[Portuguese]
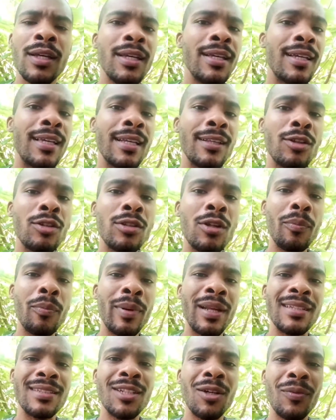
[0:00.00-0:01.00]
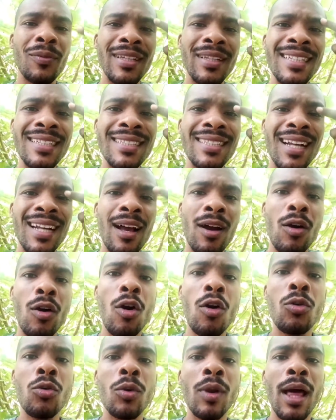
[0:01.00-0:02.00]
E quem não pressão
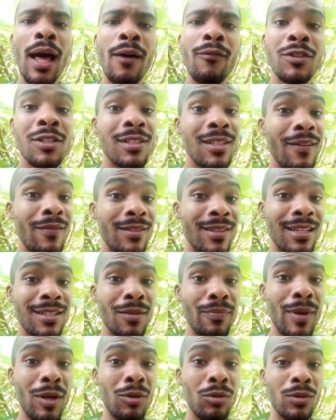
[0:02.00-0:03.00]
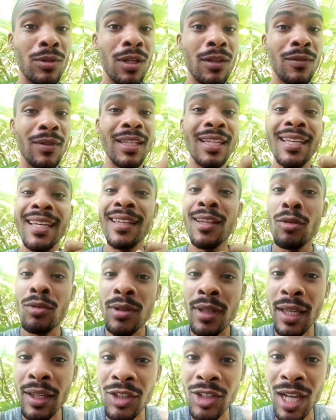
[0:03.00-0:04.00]
intraocular, você deve estar se perguntando, e quem não
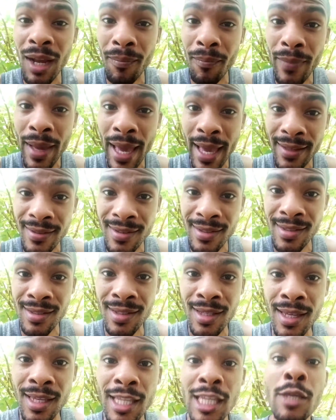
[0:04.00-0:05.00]
tem diabetes,